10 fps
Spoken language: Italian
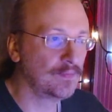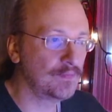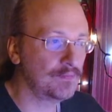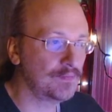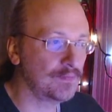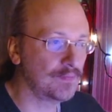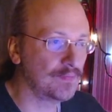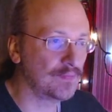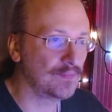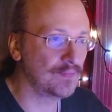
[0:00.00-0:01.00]

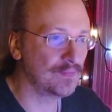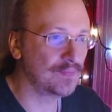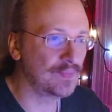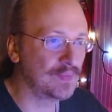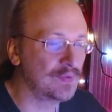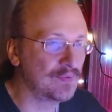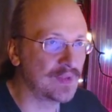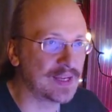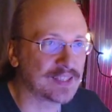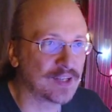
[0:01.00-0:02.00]
mm,
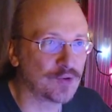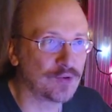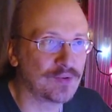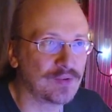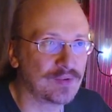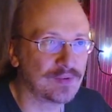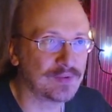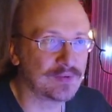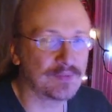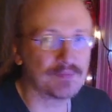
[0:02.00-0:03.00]
è stato
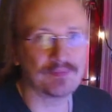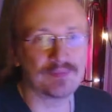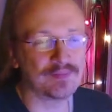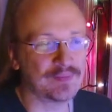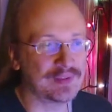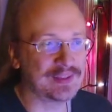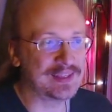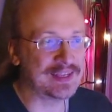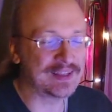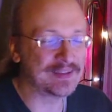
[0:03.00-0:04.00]

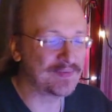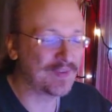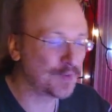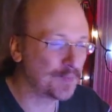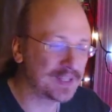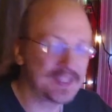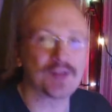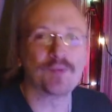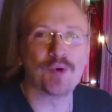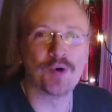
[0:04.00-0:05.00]
gli, fatto partire
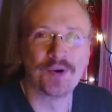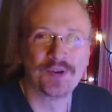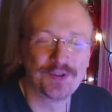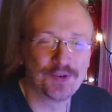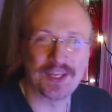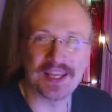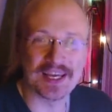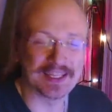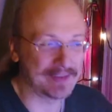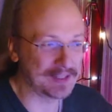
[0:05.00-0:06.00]
un po' tutti gli
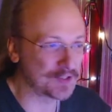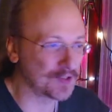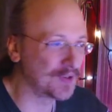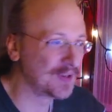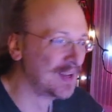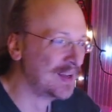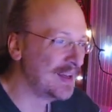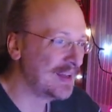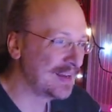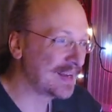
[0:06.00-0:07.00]
Advent Show.
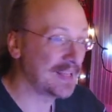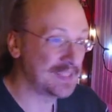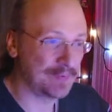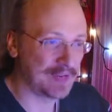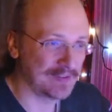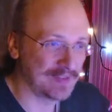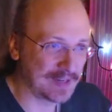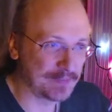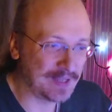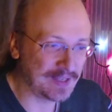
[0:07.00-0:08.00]
Grazie per
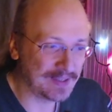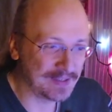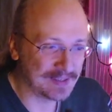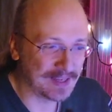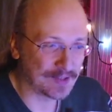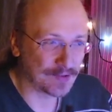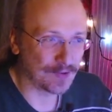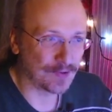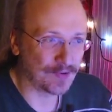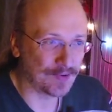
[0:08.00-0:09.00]
avermi
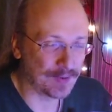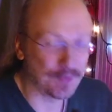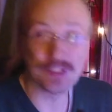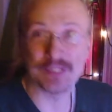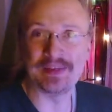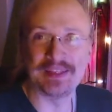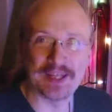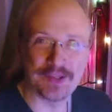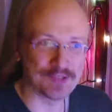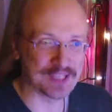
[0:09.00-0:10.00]
dato la possibilità
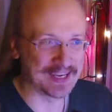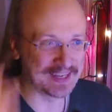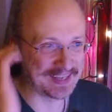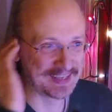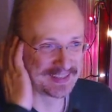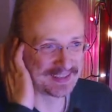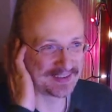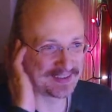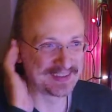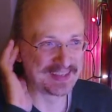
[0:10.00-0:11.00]
di usare
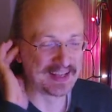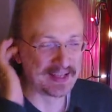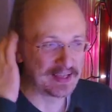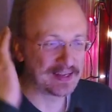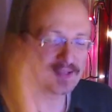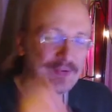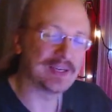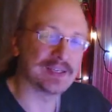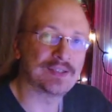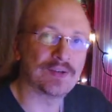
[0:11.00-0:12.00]
le due
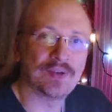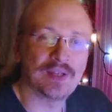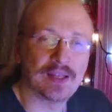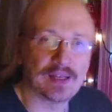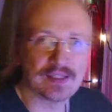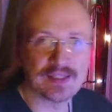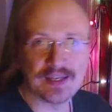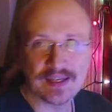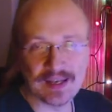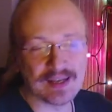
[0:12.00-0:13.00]
canzoni nella
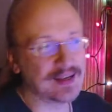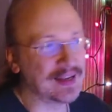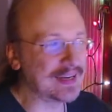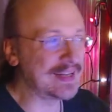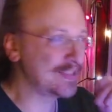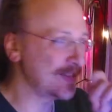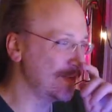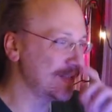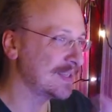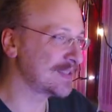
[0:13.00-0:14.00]
sigla all'inizio di
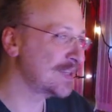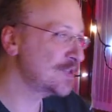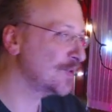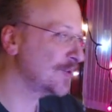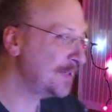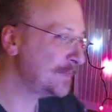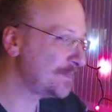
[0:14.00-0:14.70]
questa stagione